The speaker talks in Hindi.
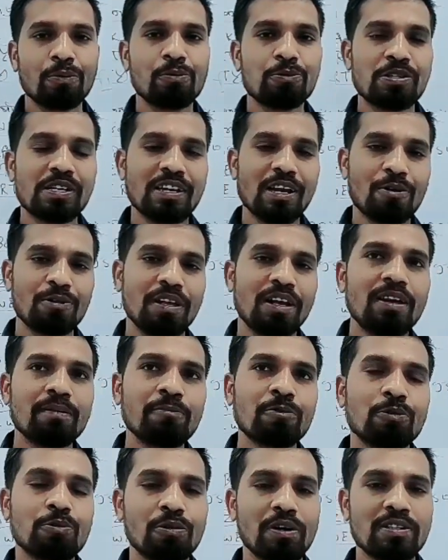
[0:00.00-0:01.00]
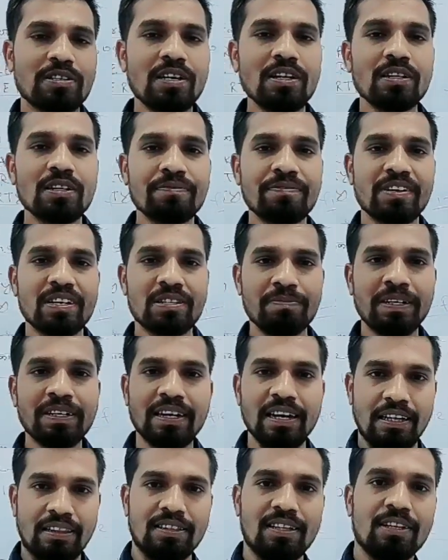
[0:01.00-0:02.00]
तो उससे क्या होता है हमको थोड़ा सा
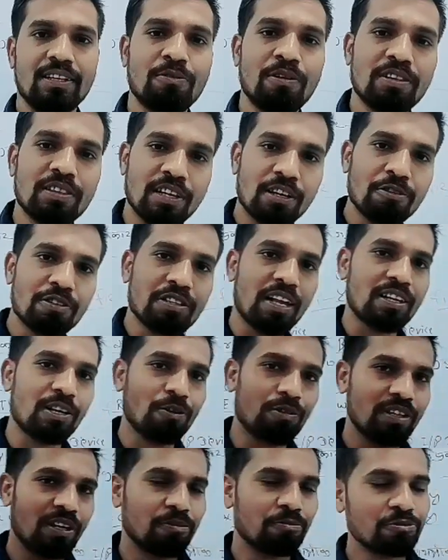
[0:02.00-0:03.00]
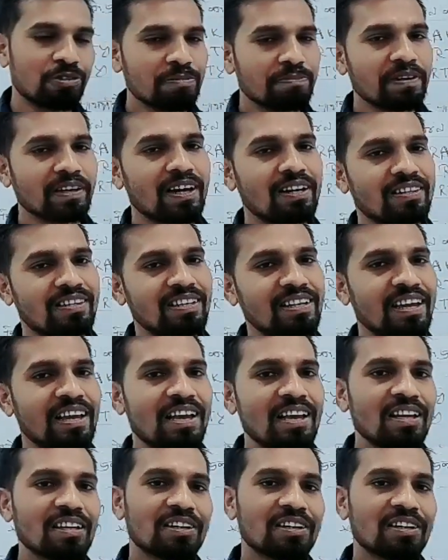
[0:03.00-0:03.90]
रिफ्रेशमेंट लगता है थोड़ा तरोताज़ा होता है उसी प्रकार से